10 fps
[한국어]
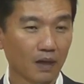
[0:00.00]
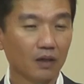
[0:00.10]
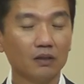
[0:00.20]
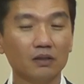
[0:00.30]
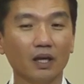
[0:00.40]

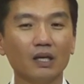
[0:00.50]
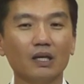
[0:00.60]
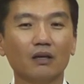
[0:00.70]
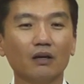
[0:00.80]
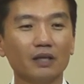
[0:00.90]
그런데
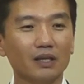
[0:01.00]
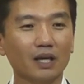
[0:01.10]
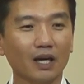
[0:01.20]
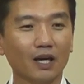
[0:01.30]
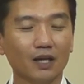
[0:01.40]

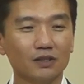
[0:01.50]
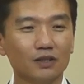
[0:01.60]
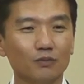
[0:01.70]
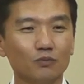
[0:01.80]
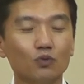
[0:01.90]
거기에다가
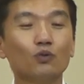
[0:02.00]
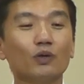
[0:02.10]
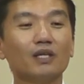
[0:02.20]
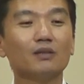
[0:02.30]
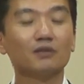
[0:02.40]
지금
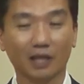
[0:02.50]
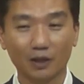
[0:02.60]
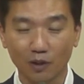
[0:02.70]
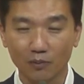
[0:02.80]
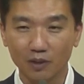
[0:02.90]
누구의 이름을
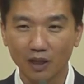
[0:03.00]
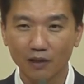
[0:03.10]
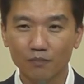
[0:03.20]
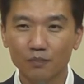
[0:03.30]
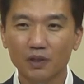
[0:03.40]
사용합니까?
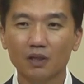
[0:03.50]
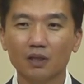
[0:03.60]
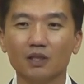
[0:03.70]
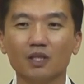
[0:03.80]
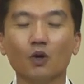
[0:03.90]

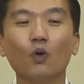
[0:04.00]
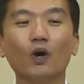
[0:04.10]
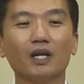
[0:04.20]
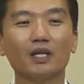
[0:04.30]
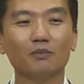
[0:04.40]

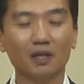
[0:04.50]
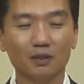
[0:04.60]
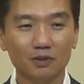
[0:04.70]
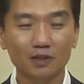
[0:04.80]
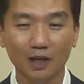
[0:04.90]
여호와 하나님의
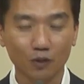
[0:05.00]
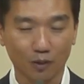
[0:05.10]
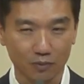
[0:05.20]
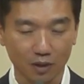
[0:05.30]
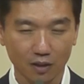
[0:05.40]
이름을
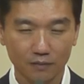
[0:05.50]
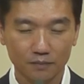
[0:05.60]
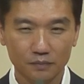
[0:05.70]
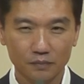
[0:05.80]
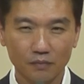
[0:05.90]
사용합니다.
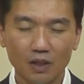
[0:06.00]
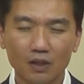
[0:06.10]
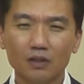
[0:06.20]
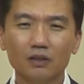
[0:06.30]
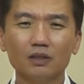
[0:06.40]

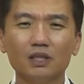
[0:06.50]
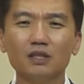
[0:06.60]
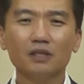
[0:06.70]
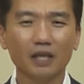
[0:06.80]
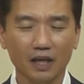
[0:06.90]
그
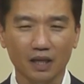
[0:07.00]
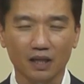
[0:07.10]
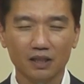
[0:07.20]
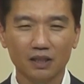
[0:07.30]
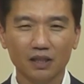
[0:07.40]
이전에
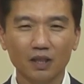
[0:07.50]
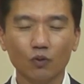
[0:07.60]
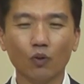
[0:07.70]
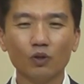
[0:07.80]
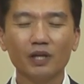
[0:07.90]

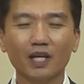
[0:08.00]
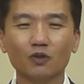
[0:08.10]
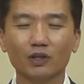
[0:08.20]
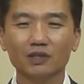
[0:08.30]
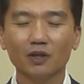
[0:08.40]

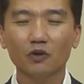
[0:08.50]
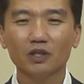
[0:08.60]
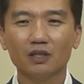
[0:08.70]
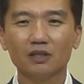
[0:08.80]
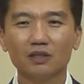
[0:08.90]
골리앗과 싸워야
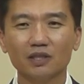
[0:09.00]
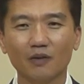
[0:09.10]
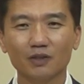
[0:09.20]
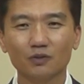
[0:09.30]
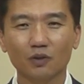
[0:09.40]
되는 그
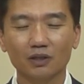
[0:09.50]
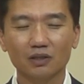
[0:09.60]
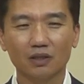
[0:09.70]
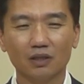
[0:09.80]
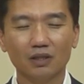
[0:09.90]
상황
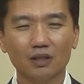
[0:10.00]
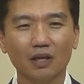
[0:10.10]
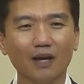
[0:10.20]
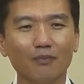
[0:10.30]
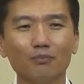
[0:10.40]
속에서
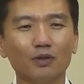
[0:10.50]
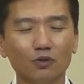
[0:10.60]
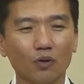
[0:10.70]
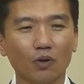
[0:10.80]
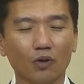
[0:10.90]
한
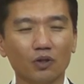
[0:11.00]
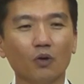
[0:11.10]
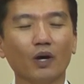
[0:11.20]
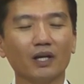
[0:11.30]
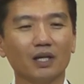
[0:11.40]
번도
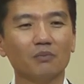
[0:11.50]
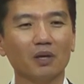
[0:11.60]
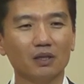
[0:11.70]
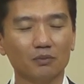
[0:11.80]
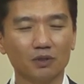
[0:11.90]
여호와 하나님의
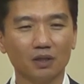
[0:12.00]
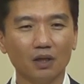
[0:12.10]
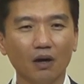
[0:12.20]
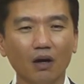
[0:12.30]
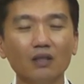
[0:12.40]
이름을
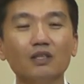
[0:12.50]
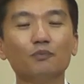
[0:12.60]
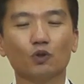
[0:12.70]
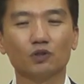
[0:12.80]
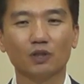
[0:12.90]

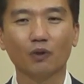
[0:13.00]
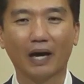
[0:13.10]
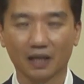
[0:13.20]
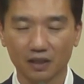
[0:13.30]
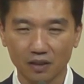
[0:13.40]
언급조차도
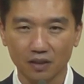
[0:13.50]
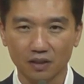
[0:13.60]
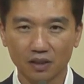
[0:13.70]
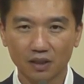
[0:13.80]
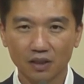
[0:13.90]
안 했던
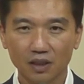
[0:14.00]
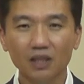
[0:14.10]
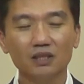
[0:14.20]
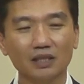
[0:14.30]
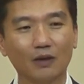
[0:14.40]

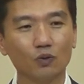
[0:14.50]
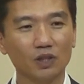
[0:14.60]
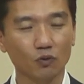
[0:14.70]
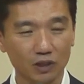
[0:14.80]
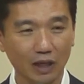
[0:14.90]
이
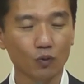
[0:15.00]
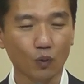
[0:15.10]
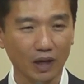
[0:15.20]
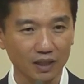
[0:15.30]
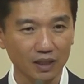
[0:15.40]
사울이 사울
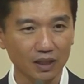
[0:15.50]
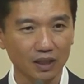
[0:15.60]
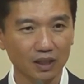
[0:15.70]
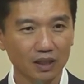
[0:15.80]
왕이